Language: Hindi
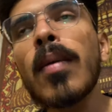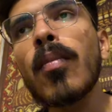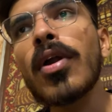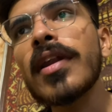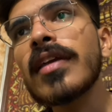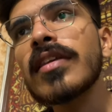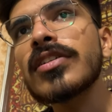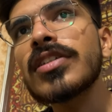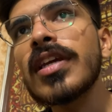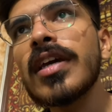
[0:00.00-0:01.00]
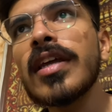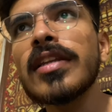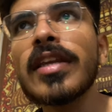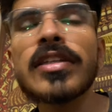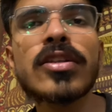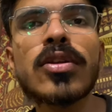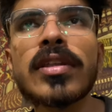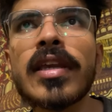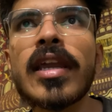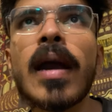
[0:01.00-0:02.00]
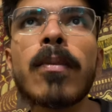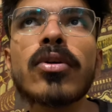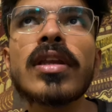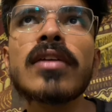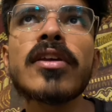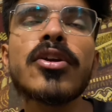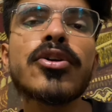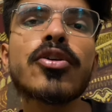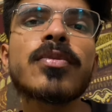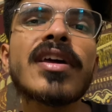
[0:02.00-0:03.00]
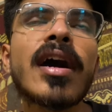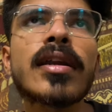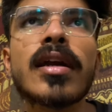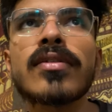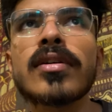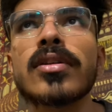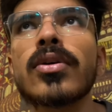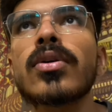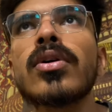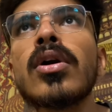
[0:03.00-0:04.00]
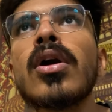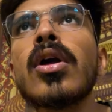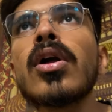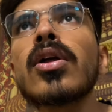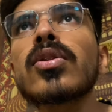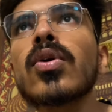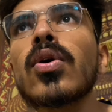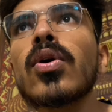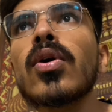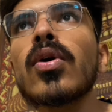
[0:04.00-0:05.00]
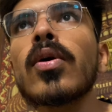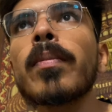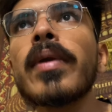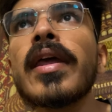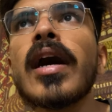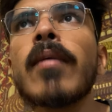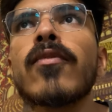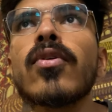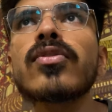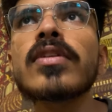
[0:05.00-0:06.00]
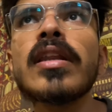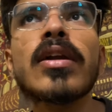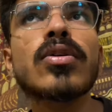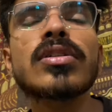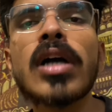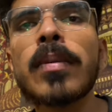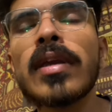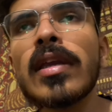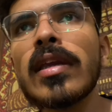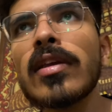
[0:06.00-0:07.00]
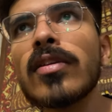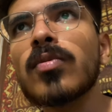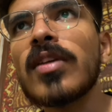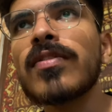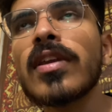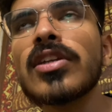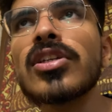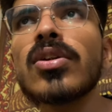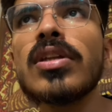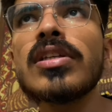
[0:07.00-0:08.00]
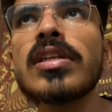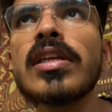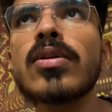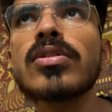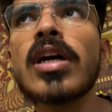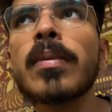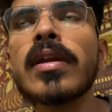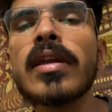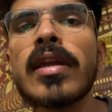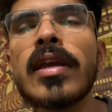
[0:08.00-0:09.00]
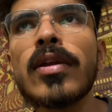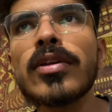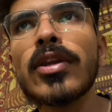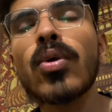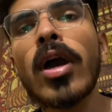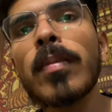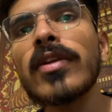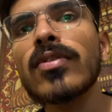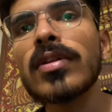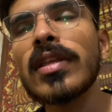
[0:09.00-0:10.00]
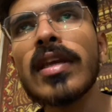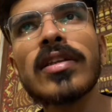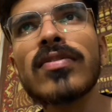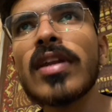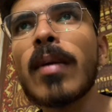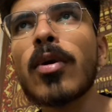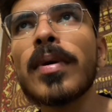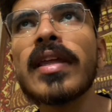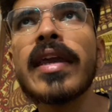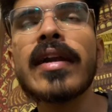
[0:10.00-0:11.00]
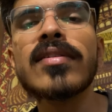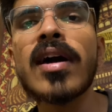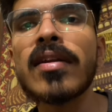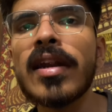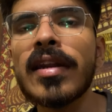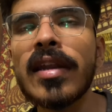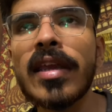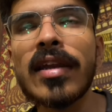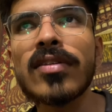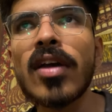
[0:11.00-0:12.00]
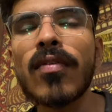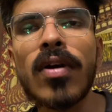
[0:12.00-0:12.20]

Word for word: मोनेटाइजेशन ये चीज़ होती है कि आप लोग जहाँ से यूट्यूब से अर्न कर सकते हो तो मेरा वो उसके लिए कुछ आपकी स्पेसिफिकेशन होनी चाहिए कुछ आपकी उनकी रिक्वायरमेंट्स होती है जिस तरह आपको पता है एक हज़ार घंटे एक हज़ार